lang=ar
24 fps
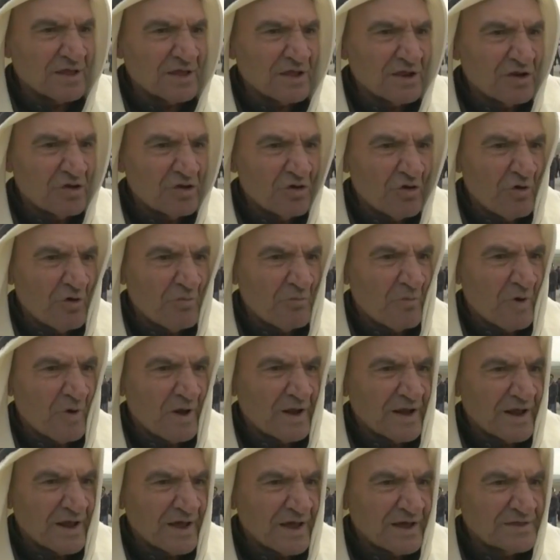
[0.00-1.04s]
اليوم
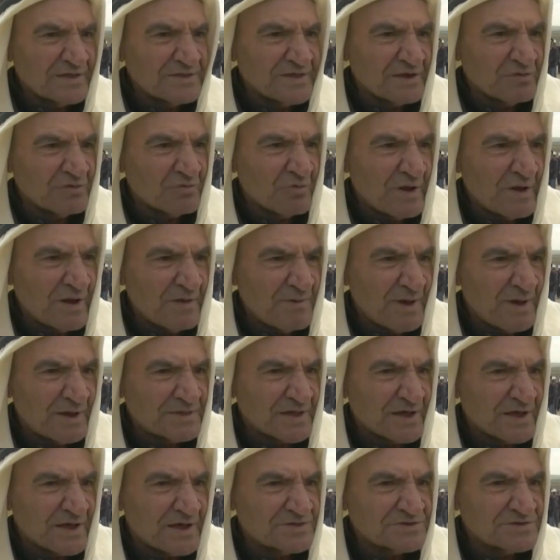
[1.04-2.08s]
ولا غدا ولا
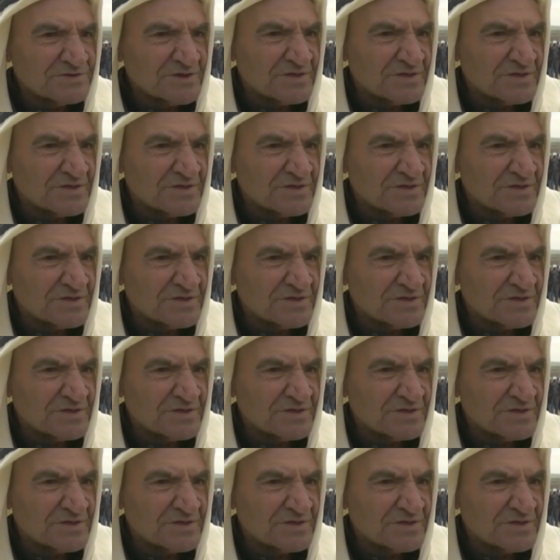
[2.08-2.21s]
بعد غد